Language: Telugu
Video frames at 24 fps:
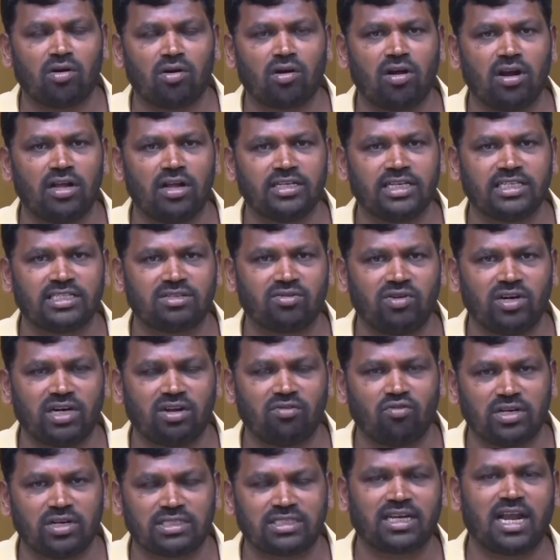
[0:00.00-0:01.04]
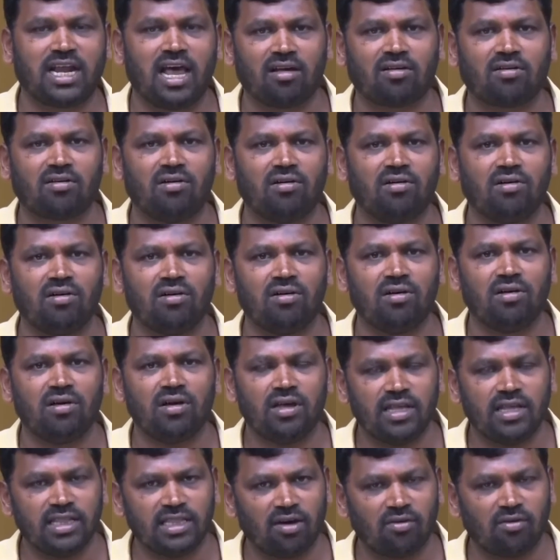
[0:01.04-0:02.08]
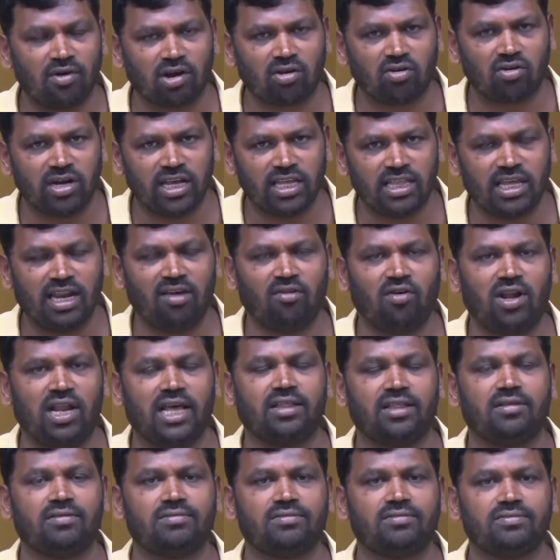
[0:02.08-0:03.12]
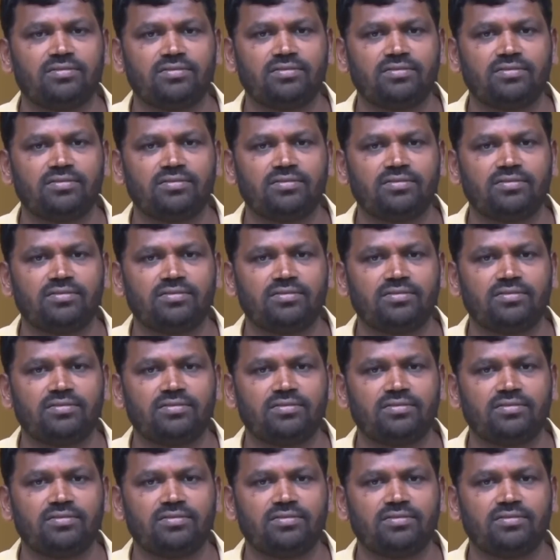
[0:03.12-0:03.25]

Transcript: కొనుగోలు చేసినటువంటి వస్త్రాలకు ఇంతవరకు నిధులు ఇవ్వలేదు